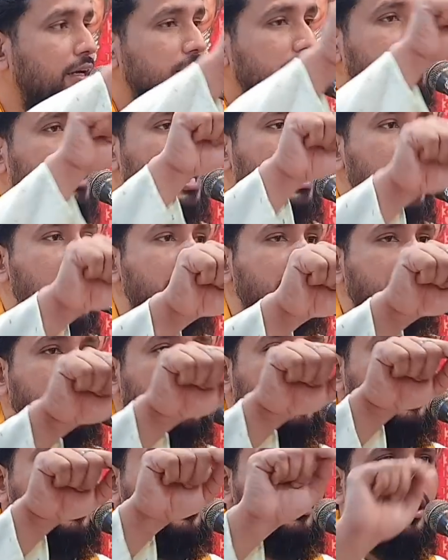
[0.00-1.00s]

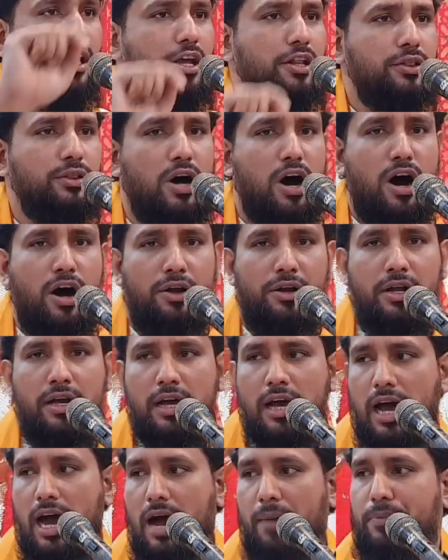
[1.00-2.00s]
জ্বালানি ইন্ধন
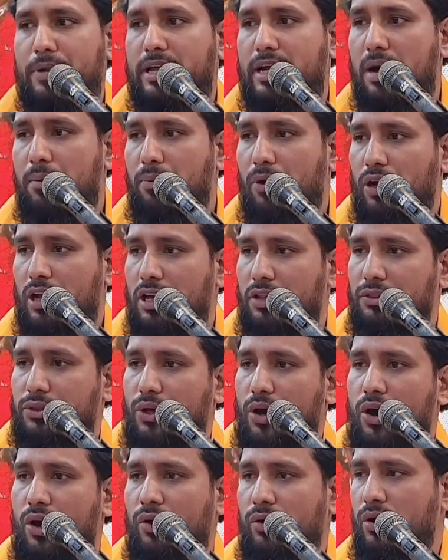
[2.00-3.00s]
আপনারা বলেন
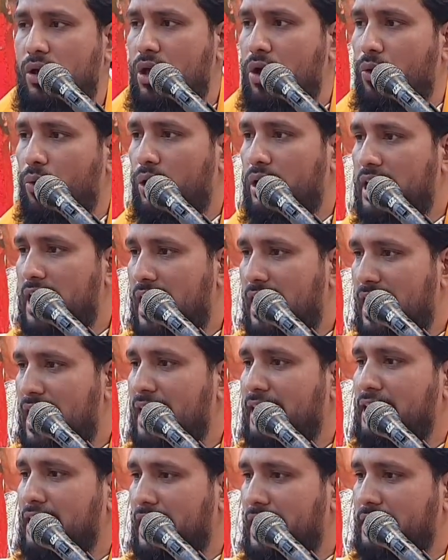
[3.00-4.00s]
তো অলি
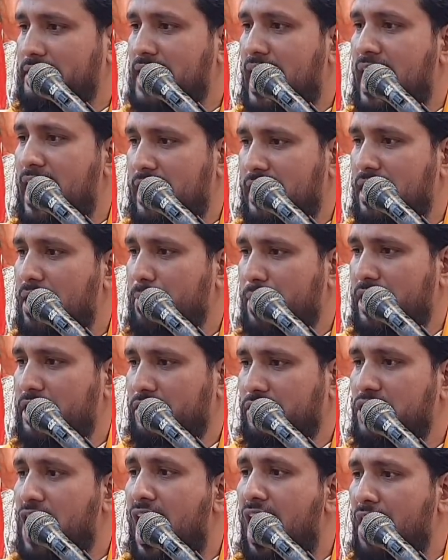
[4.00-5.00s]
আল্লাহ কি জাহান্নামের
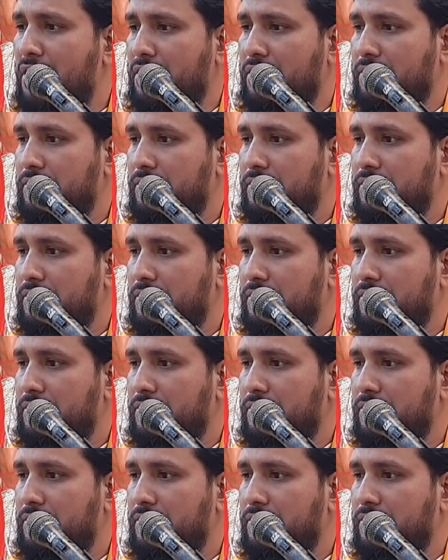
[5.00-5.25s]
ইন্ধন